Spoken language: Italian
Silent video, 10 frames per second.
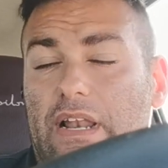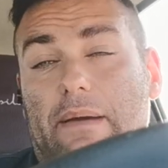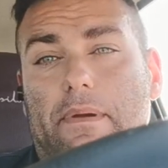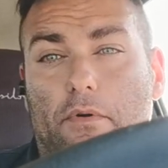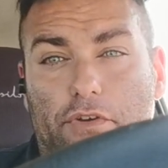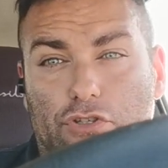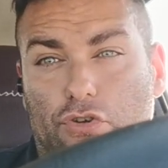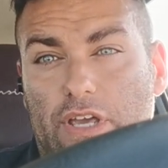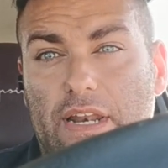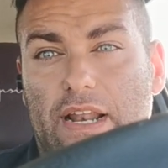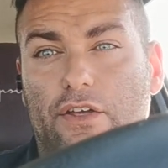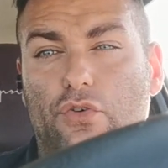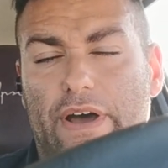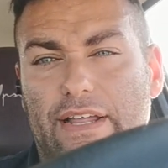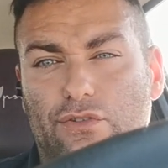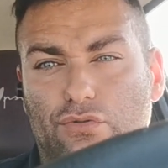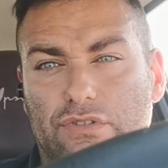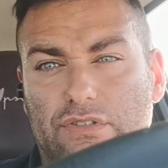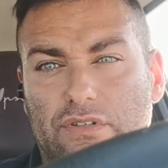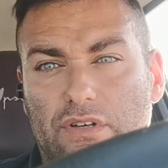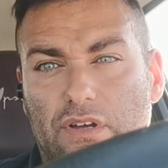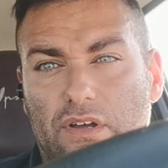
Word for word: l'abbiamo visto ieri la Juventus